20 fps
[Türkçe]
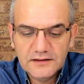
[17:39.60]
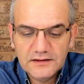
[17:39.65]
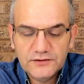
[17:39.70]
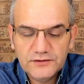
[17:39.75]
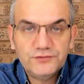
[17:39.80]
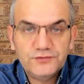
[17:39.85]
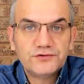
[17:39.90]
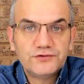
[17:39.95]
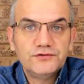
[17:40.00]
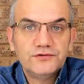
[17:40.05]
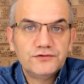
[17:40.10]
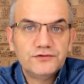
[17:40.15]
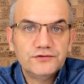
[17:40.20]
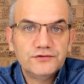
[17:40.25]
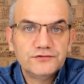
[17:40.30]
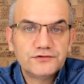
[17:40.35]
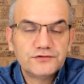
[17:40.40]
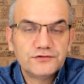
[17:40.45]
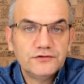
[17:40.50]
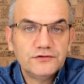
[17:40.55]
3 gün
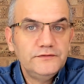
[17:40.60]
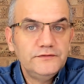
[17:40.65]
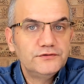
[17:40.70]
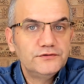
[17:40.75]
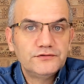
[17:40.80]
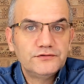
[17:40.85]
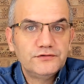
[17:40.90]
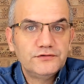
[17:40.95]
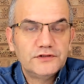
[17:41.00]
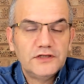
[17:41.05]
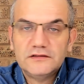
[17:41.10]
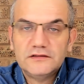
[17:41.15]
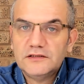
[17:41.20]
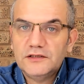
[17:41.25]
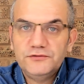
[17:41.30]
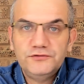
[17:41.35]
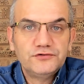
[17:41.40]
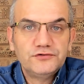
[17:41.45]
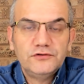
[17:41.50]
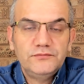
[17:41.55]
konuşuldu ve unutuldu.
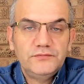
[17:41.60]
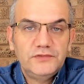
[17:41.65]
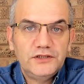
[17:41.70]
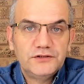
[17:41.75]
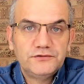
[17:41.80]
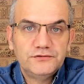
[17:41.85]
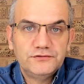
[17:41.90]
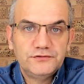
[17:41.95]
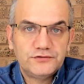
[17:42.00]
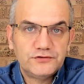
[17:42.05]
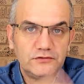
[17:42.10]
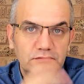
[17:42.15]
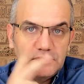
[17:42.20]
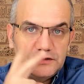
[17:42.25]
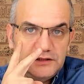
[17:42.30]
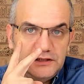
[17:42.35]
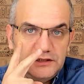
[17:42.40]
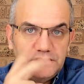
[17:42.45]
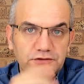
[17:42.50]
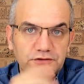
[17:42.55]
Hatta 3 gün bile
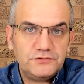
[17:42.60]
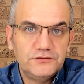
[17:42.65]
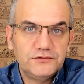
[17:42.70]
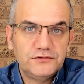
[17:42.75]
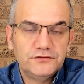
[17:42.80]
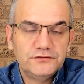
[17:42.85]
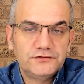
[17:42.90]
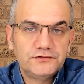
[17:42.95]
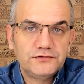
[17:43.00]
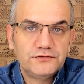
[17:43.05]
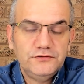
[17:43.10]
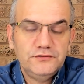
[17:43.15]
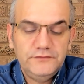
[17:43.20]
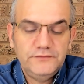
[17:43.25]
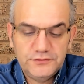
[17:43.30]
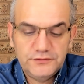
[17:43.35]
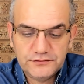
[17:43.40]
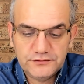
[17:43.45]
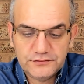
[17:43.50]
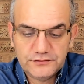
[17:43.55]
konuşulmadı. 2 gün konuşuldu
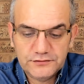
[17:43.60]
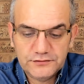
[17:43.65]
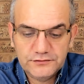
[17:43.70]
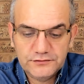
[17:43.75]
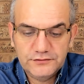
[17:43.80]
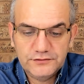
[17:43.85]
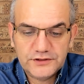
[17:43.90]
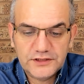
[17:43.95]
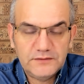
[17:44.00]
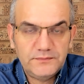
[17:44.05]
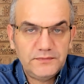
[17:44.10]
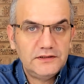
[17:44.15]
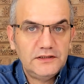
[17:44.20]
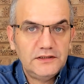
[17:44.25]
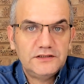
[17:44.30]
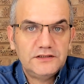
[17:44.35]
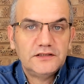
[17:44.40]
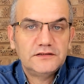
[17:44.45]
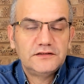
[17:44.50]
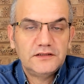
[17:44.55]
ve unutuldu. CHP'de
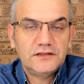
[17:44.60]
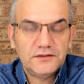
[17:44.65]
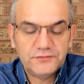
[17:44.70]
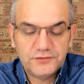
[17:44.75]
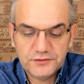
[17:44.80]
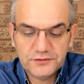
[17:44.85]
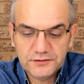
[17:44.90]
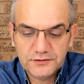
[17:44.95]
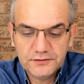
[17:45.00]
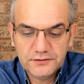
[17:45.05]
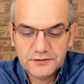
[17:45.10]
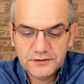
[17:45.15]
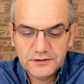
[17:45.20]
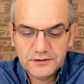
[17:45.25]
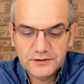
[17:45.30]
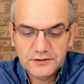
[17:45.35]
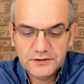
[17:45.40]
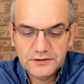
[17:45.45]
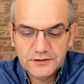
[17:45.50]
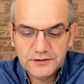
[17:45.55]
hiç hatırlamıyor.
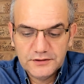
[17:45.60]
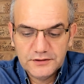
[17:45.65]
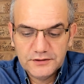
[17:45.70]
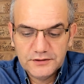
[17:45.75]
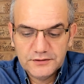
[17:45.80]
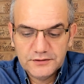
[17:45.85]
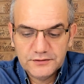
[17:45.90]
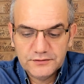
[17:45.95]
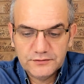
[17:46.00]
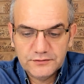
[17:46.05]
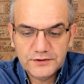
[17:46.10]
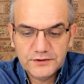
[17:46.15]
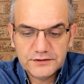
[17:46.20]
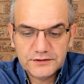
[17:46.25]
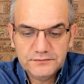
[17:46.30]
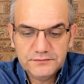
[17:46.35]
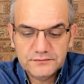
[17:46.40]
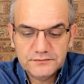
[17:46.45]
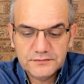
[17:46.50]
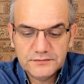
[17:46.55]

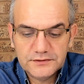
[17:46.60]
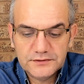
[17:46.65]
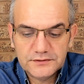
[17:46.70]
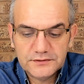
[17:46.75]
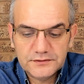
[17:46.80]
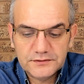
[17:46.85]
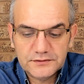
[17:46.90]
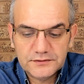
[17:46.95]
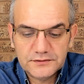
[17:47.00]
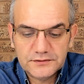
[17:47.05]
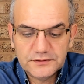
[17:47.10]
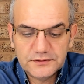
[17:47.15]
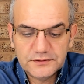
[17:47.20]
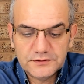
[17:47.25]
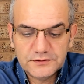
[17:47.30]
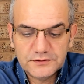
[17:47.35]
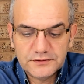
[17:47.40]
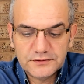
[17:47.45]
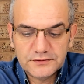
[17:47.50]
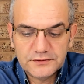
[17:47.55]
Umarım e,
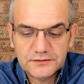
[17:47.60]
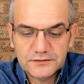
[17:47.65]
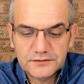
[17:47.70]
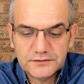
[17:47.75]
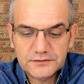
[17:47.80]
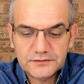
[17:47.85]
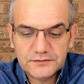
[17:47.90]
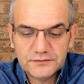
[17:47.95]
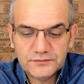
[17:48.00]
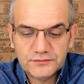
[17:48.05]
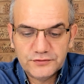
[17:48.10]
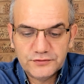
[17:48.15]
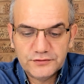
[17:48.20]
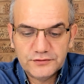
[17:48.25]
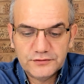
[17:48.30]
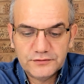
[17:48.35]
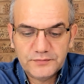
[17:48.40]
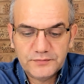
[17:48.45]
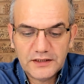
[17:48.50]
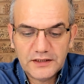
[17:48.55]

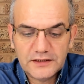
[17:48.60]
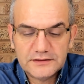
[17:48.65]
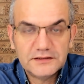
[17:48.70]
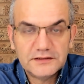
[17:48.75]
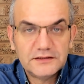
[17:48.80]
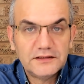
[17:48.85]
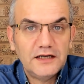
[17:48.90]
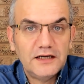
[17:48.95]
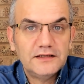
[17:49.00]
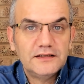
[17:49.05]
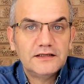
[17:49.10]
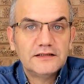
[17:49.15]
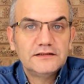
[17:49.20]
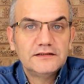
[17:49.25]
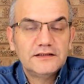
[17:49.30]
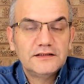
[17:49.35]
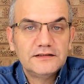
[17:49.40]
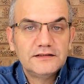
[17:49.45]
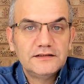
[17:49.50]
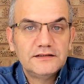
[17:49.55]
bu parti
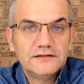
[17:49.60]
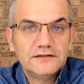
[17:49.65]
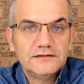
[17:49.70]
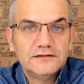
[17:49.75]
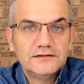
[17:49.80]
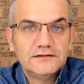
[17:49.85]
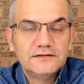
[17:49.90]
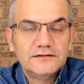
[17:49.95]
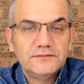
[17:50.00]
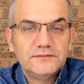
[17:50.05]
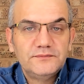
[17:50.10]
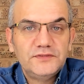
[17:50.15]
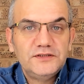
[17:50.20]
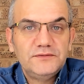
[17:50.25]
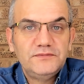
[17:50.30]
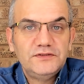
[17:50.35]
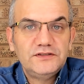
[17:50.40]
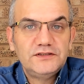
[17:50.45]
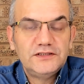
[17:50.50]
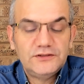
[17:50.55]
kaynaklarının
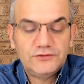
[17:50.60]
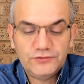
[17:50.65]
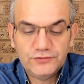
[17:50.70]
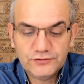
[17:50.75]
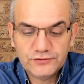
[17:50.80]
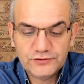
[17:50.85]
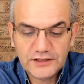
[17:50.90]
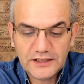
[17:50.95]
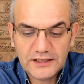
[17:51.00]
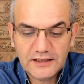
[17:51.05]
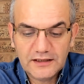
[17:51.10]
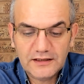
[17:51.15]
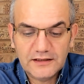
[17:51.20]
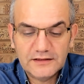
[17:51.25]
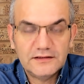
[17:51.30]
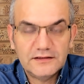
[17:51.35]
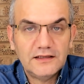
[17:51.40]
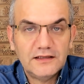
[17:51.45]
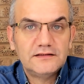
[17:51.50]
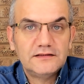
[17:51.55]
BBC Türkçe'ye
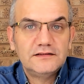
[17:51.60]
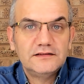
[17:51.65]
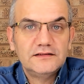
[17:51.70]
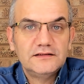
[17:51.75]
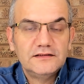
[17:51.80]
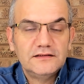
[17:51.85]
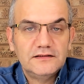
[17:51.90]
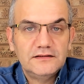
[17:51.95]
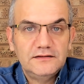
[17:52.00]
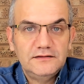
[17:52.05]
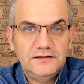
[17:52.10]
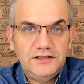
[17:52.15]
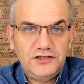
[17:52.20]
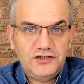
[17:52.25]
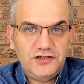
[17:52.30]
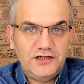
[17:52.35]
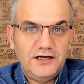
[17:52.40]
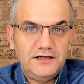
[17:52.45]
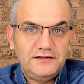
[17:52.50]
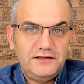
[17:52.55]
anlattığı
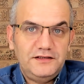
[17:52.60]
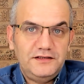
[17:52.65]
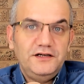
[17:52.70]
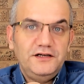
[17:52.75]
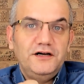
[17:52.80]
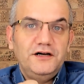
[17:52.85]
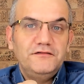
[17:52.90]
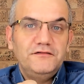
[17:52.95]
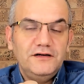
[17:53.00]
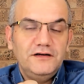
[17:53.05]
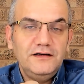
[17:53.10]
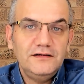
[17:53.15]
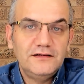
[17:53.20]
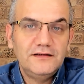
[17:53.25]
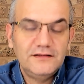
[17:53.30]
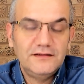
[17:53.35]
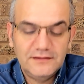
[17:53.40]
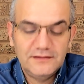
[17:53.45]
içerideki hava